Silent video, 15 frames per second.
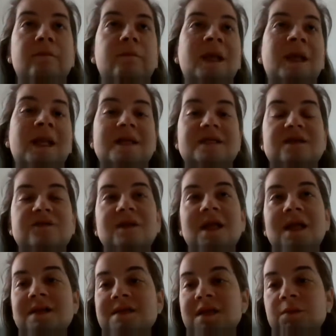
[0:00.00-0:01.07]
Beleza,
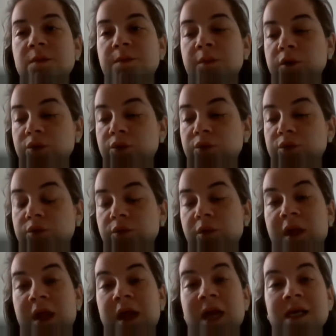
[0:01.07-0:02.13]
finalizamos o produto. O
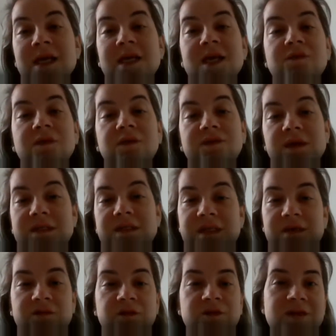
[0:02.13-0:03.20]
que, que eu vou
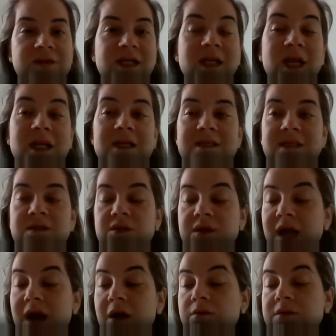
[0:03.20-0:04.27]
fazer? Vou fazer análise
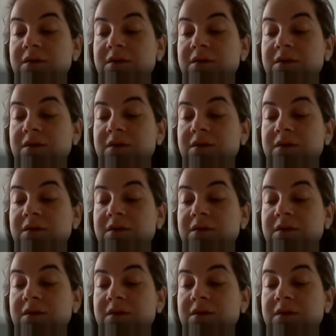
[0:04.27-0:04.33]
sensorial.